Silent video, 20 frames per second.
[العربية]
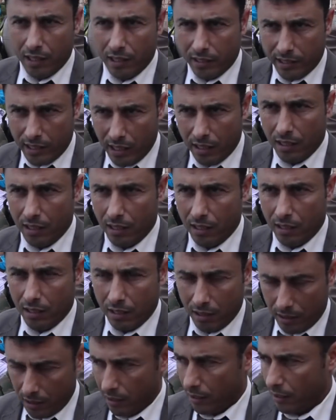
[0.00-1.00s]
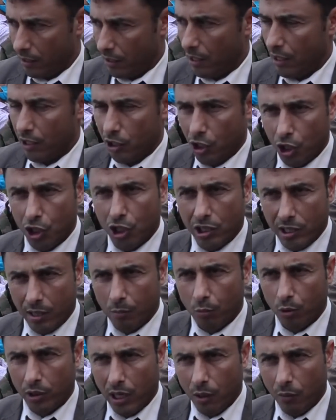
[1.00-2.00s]
آه، آه،
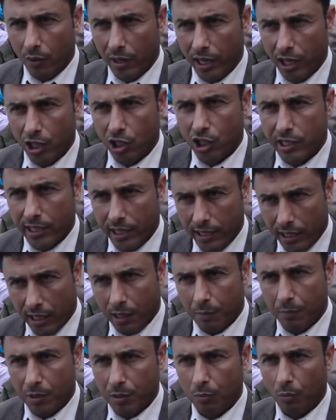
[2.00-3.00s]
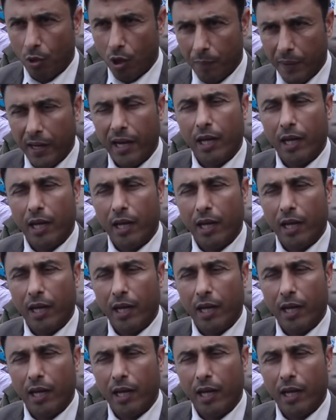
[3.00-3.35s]
تحجز المداوله الجلسه ديال الخميس